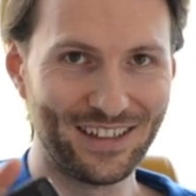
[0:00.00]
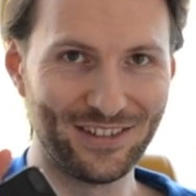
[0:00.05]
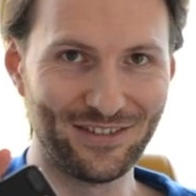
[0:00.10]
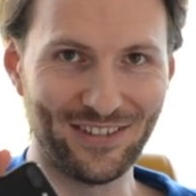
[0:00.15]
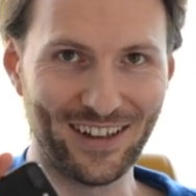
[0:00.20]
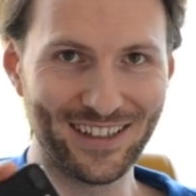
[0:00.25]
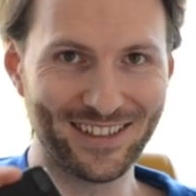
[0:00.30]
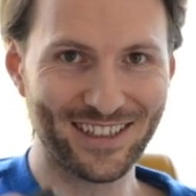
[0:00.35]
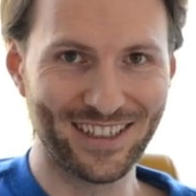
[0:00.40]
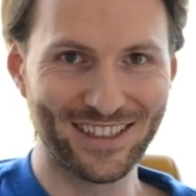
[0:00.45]
Du
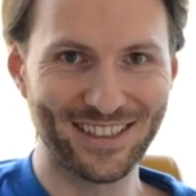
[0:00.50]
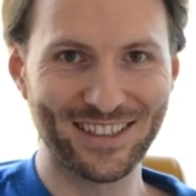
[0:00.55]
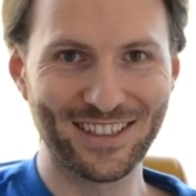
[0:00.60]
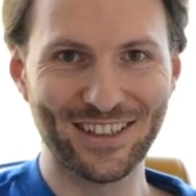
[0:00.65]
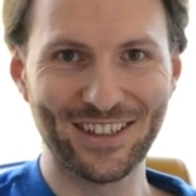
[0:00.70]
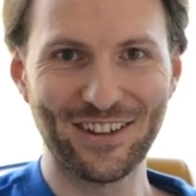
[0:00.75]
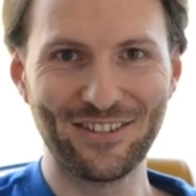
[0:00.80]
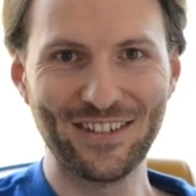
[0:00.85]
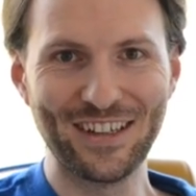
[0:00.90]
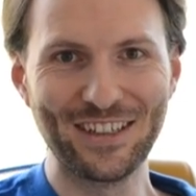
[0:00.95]
weißt ganz
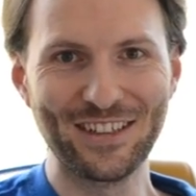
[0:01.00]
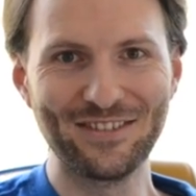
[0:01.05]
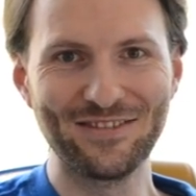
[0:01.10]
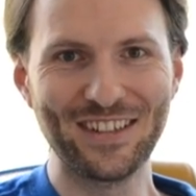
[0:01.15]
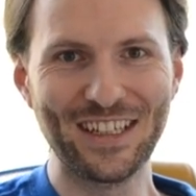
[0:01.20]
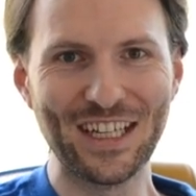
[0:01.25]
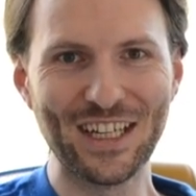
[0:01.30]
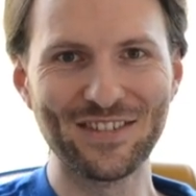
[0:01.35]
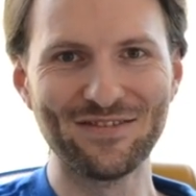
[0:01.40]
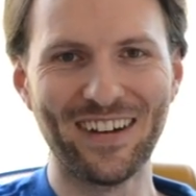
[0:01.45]
genau, wen,
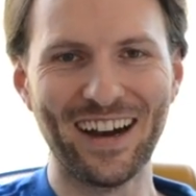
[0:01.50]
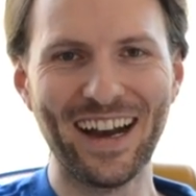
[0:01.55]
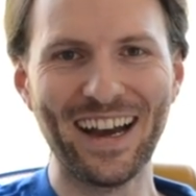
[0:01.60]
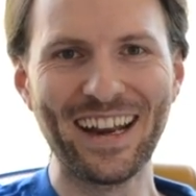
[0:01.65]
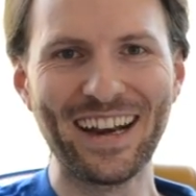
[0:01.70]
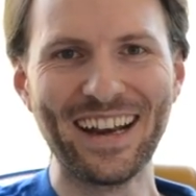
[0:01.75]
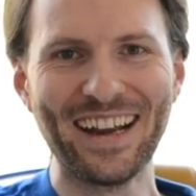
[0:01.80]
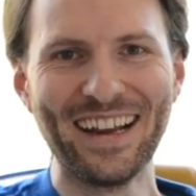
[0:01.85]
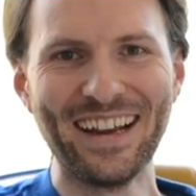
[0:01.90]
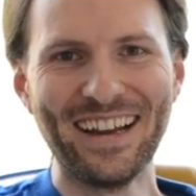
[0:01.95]
wen ich
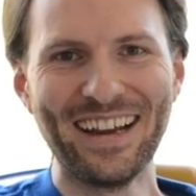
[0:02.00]
meine.